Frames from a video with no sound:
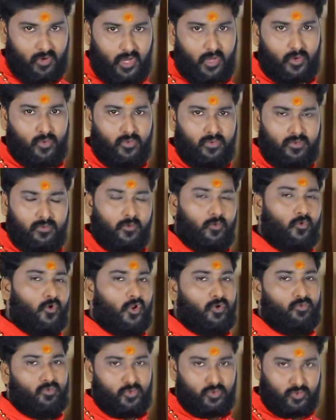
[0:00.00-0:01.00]
వారు
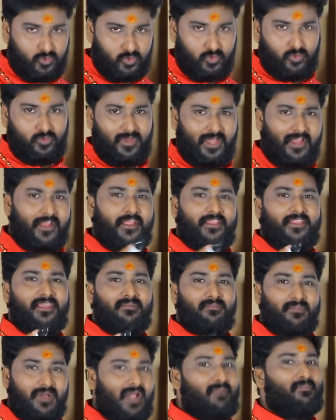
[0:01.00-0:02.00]
కొనవద్దు అనేది
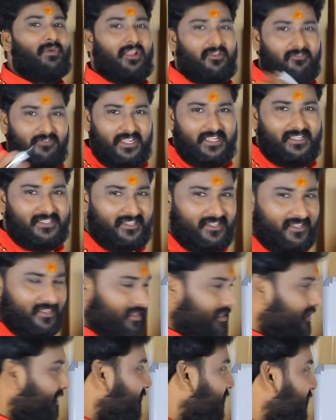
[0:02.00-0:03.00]
మా మనవి
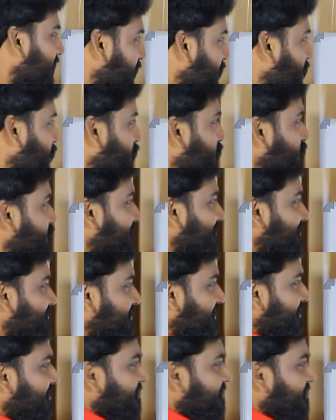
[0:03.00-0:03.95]
ఇంకోటి వచ్చేసి